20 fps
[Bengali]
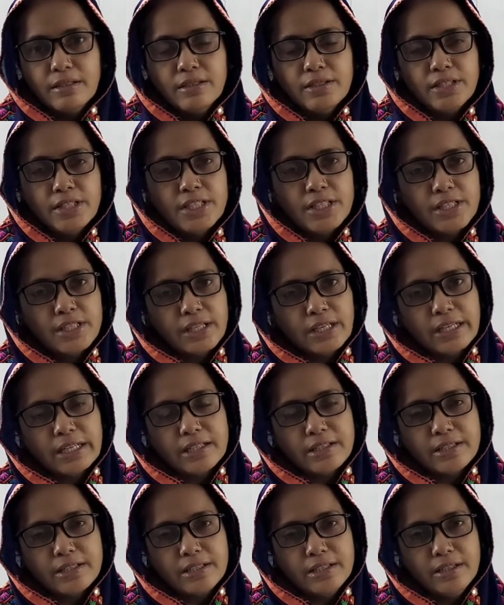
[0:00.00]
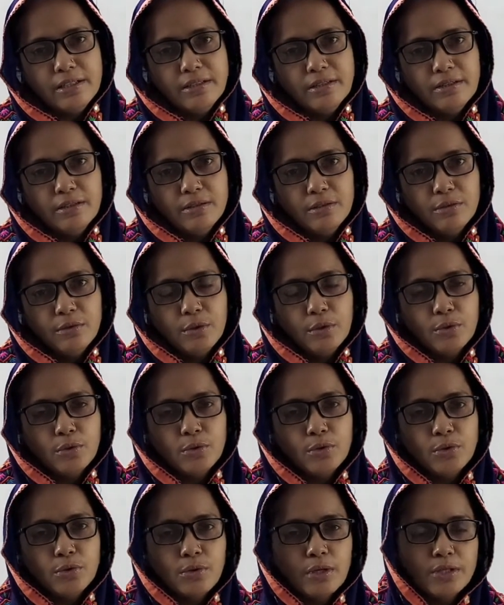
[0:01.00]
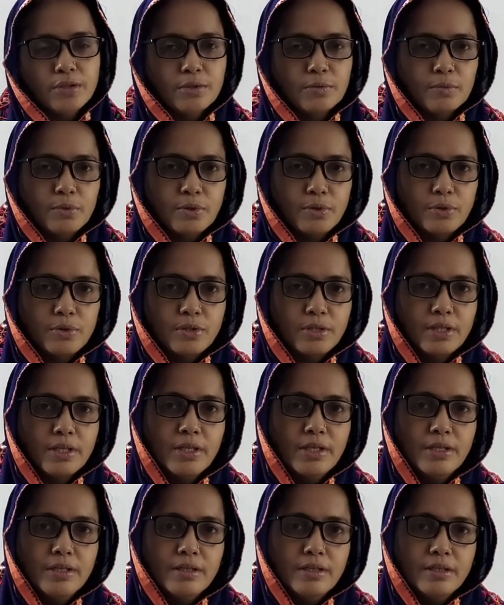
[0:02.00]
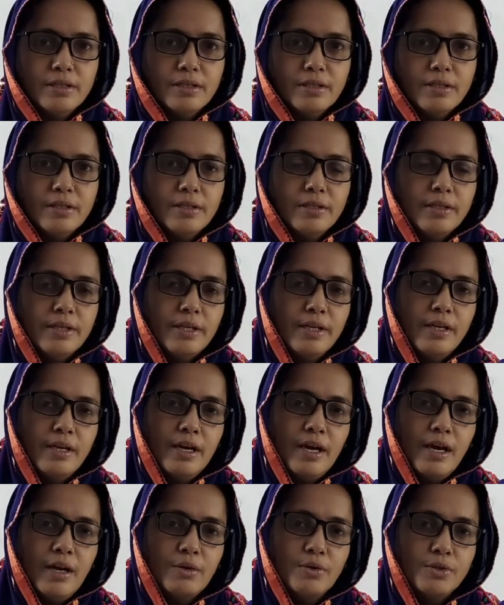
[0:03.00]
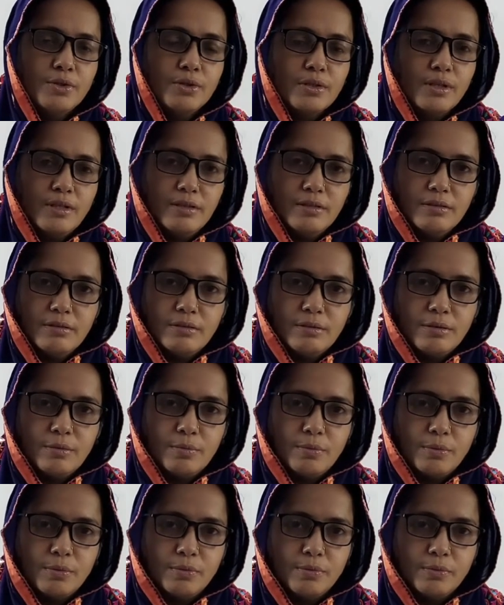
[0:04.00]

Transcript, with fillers: চিকিৎসা ক্ষেত্রে তথ্য যোগাযোগ প্রযুক্তি নিয়ে আলোচনা করব